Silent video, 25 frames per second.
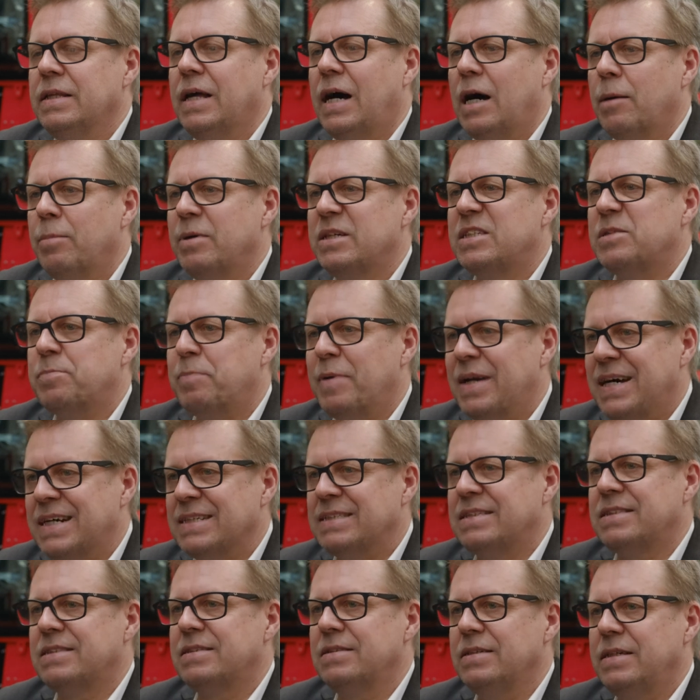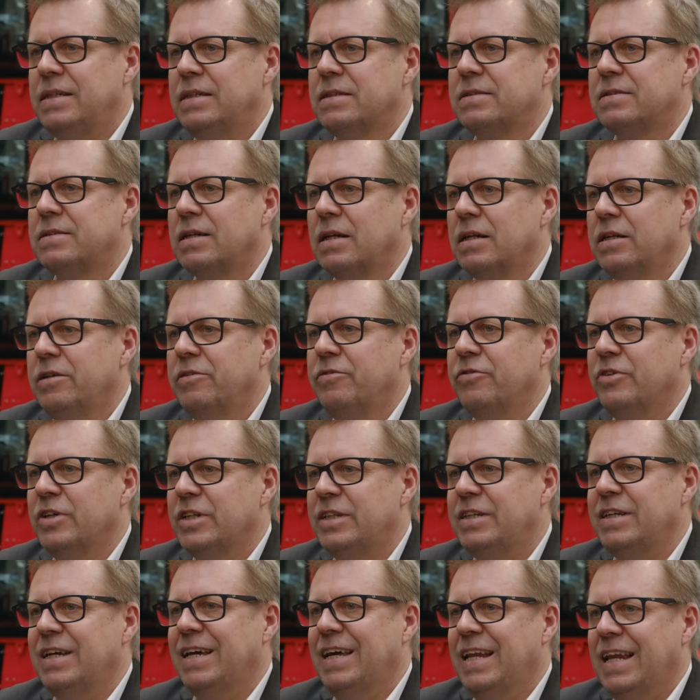Arbeitsplatz installieren wir
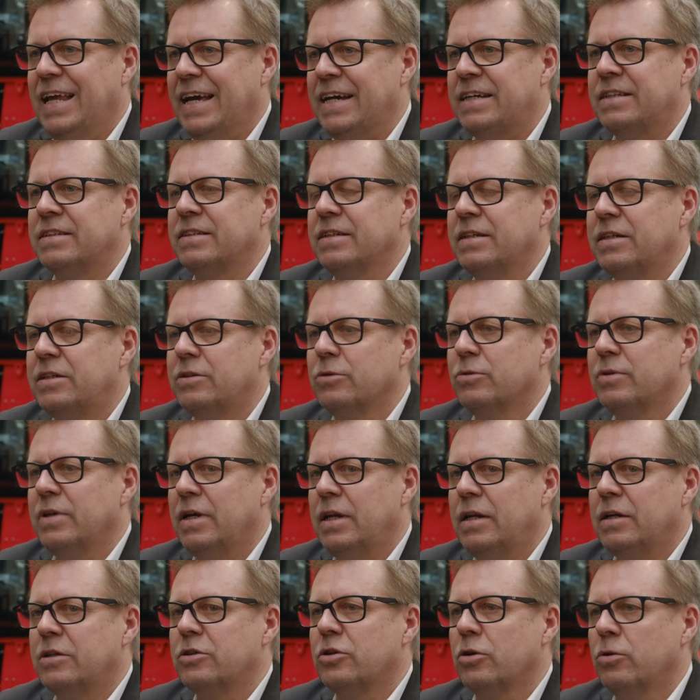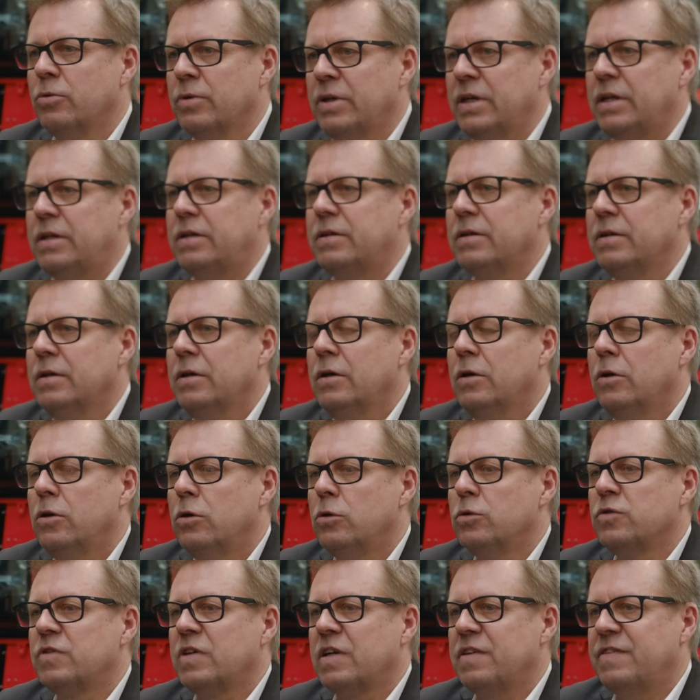die Elektrik und Elektronik
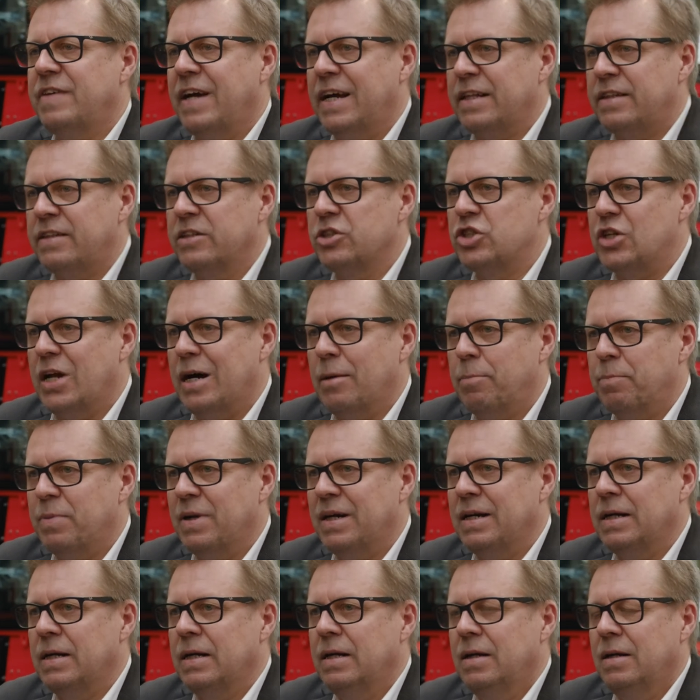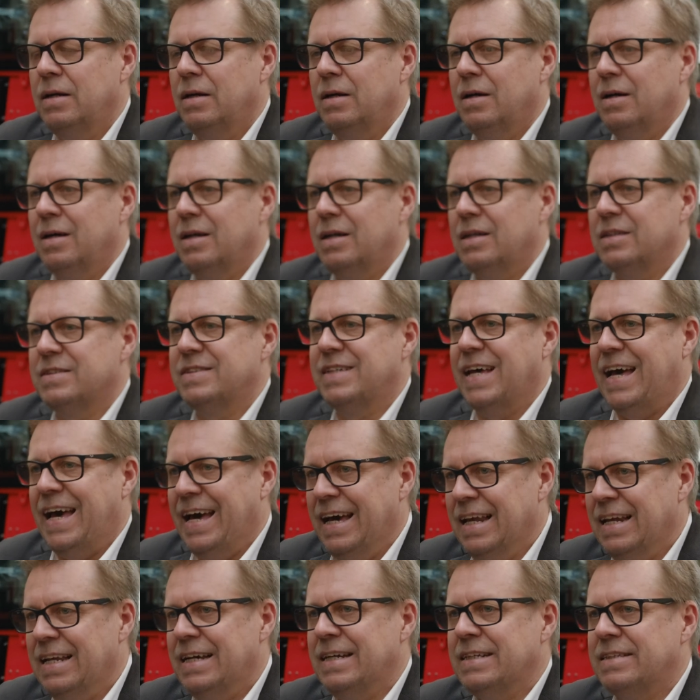unserer Seitenstapler. Als
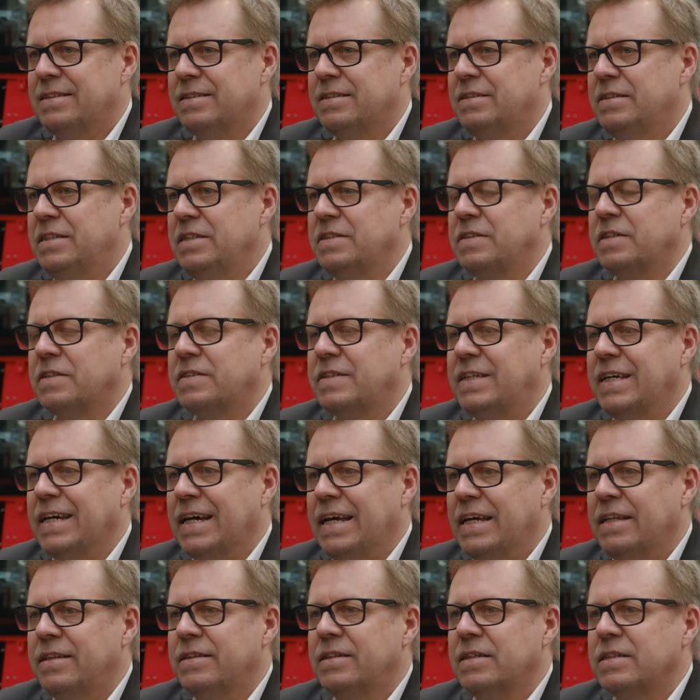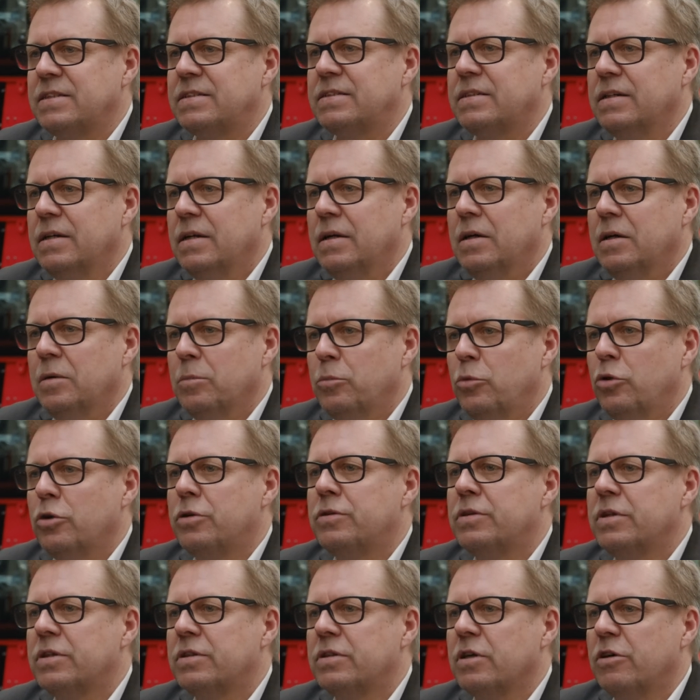Highlight dieses Gerätes
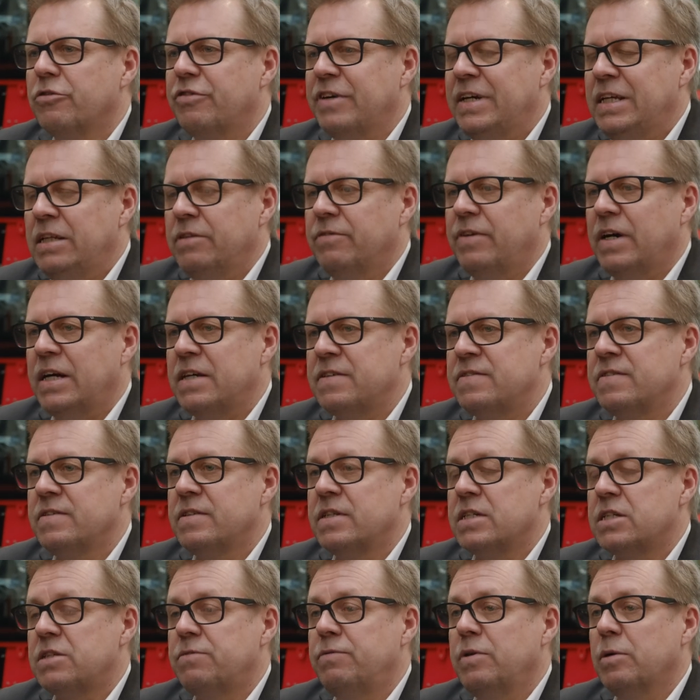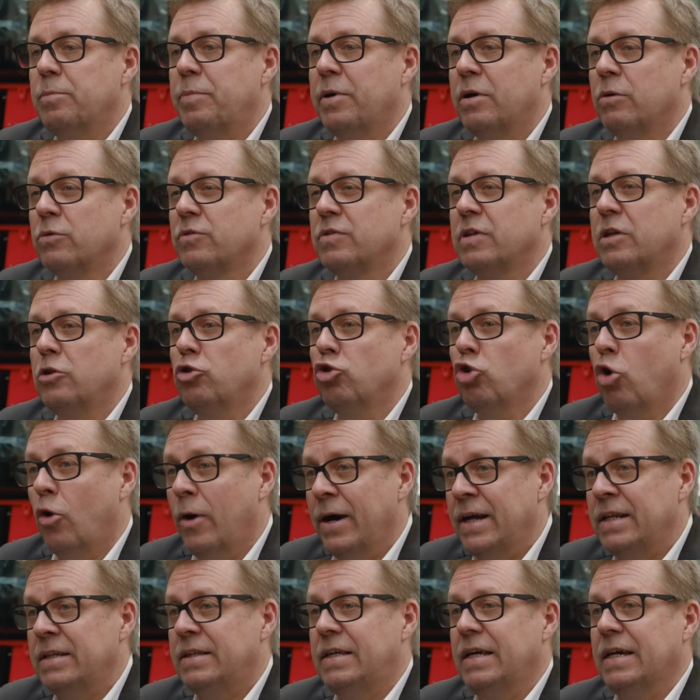möchte ich darauf hinweisen, dass wir bei unseren
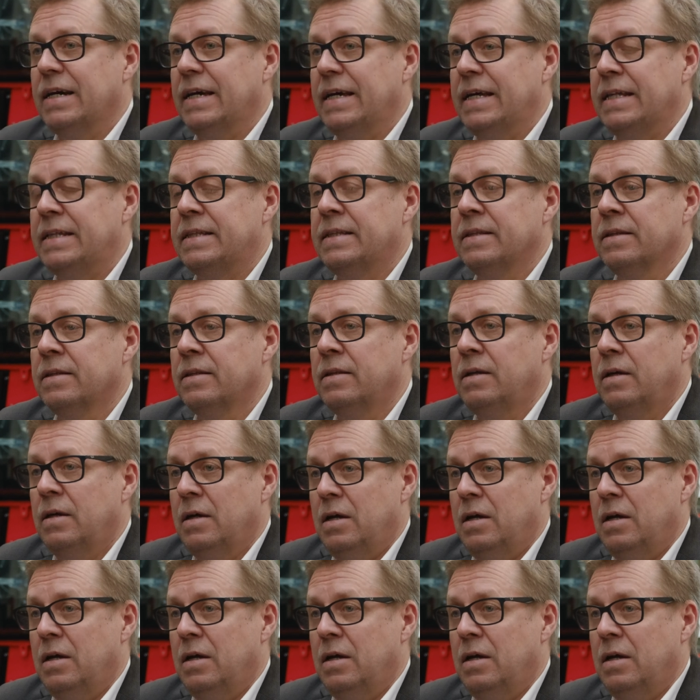neuen Geräten